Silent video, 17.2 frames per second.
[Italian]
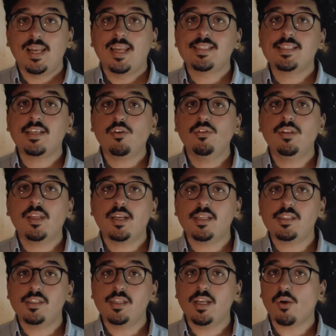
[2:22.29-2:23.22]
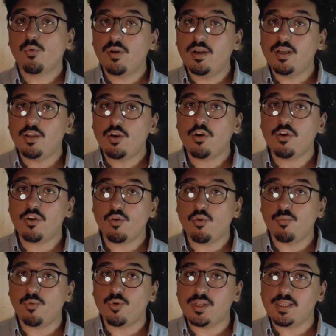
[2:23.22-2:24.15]
La seconda reazione è quella
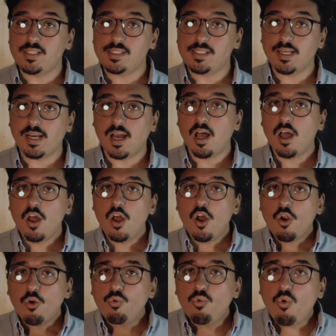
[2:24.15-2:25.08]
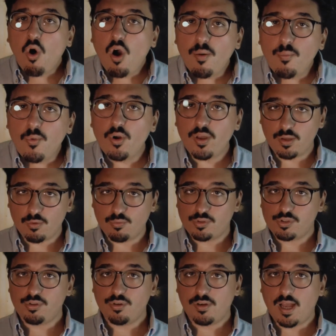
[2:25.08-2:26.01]
ironico-umoristica. L'uomo in
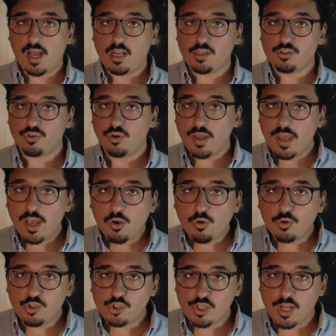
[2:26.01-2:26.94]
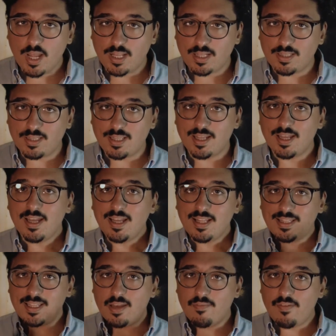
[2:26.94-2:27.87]
questo caso è cosciente
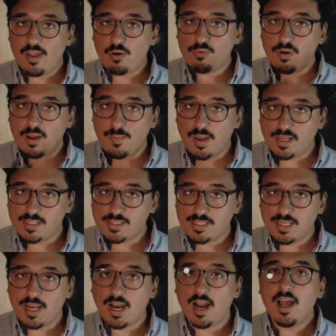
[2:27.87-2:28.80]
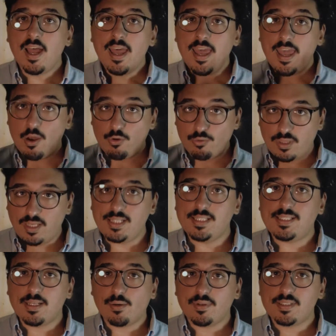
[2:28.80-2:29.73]
di avere una maschera e
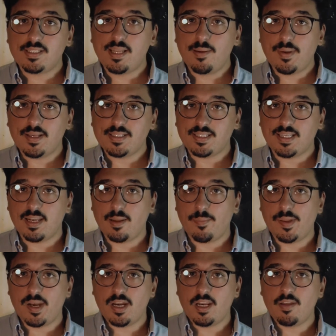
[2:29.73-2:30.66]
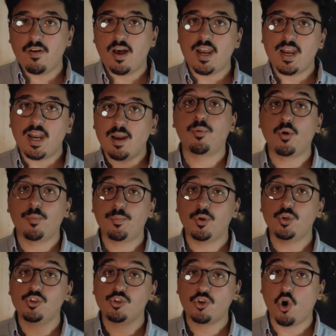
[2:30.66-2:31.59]
utilizza questa maschera per arrivare al
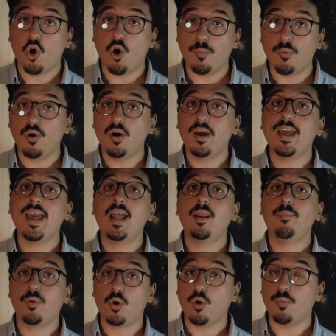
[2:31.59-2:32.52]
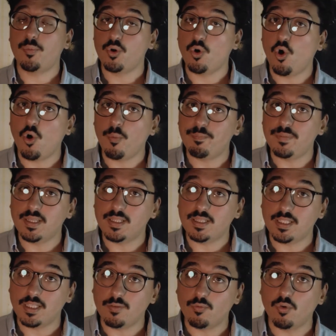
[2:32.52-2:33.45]
proprio scopo e al proprio
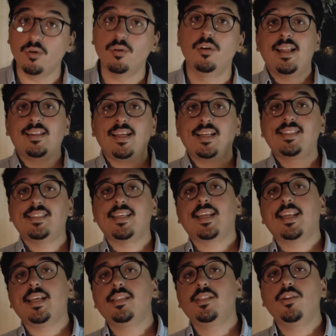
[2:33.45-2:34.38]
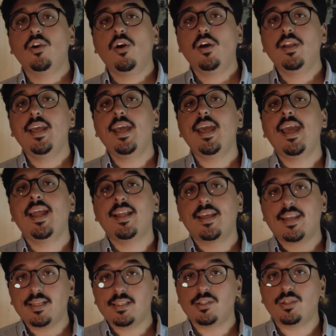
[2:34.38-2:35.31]
obiettivo. La terza reazione è
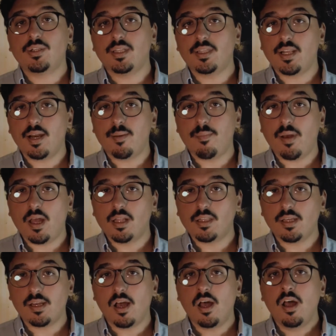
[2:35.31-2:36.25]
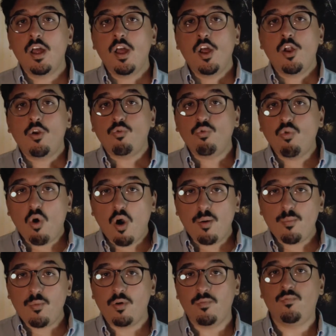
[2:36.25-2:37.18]
la reazione drammatica.
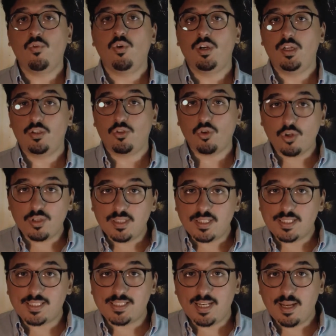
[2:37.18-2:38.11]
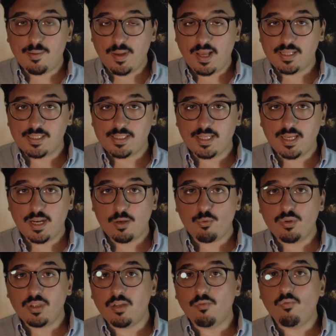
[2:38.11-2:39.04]
L'uomo vuole togliersi la maschera
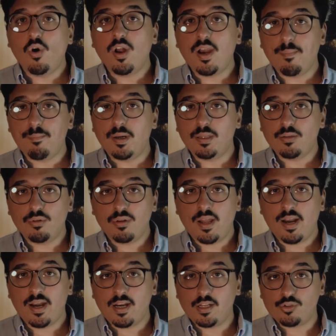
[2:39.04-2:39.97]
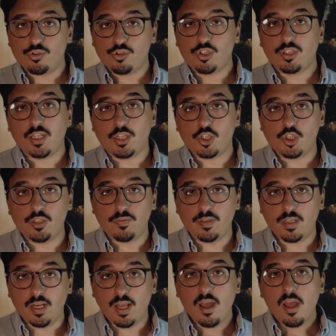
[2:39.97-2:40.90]
e quindi vuole abbandonare la società
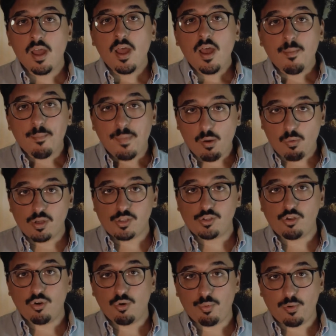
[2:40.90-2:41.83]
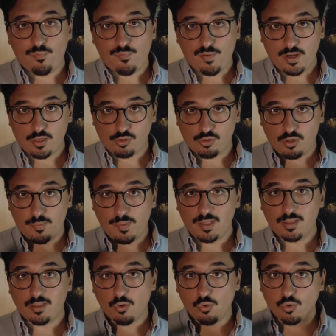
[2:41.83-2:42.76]
civile, ma questo lo può fare
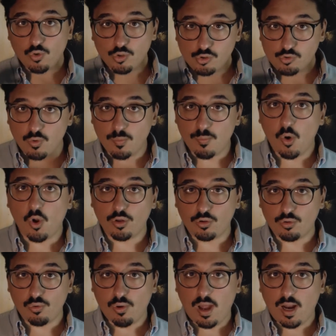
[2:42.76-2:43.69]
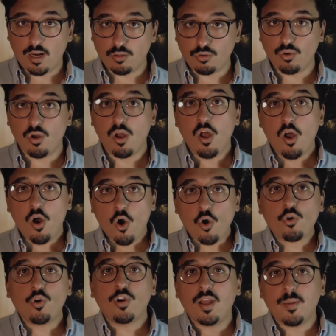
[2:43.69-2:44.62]
solamente a un costo molto alto,
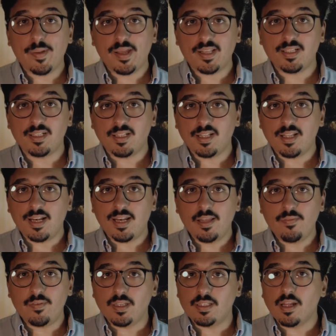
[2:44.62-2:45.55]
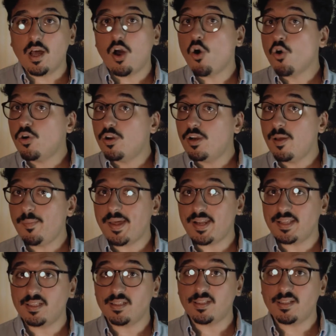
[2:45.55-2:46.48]
o con la perdita della vita o con la
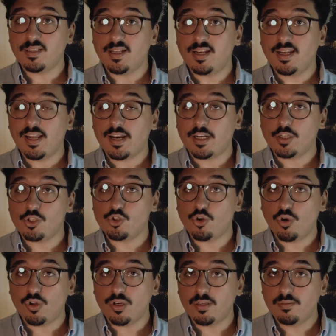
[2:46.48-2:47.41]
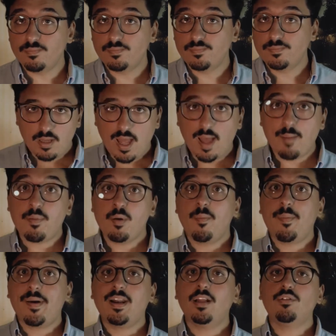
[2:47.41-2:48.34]
perdita della ragione.
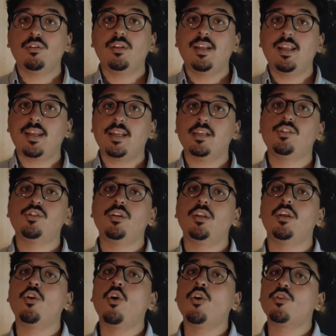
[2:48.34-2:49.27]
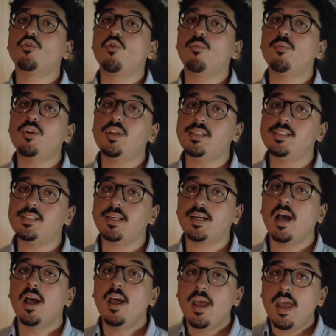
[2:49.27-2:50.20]
Abbiamo parlato della reazione
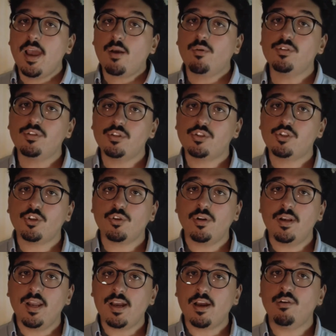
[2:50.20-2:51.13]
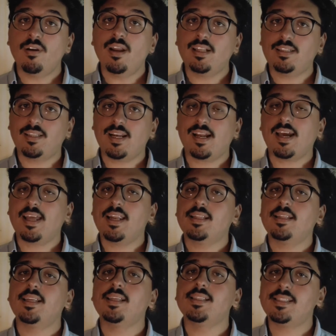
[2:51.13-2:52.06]
ironico-umoristica e questo ci collega a un'altra
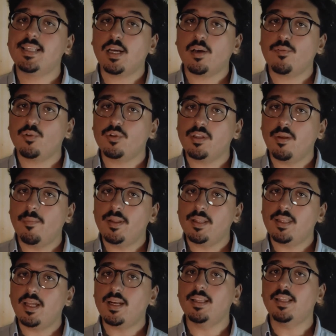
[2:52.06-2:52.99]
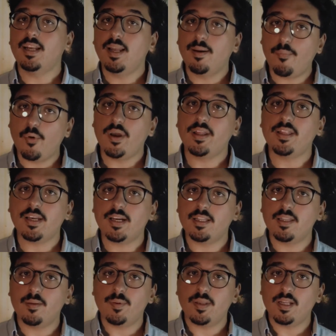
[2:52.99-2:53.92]
caratteristica fondamentale della
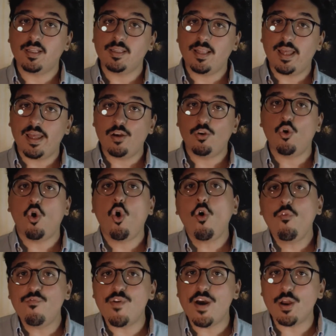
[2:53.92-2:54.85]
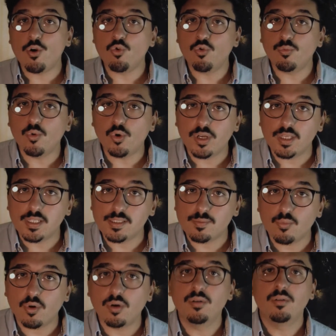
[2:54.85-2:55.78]
poetica di Pirandello, ovvero
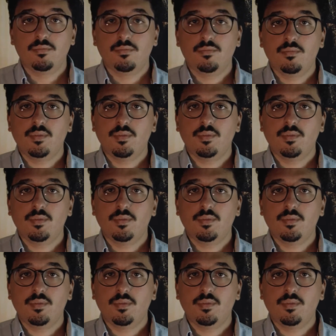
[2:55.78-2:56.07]
l'umorismo.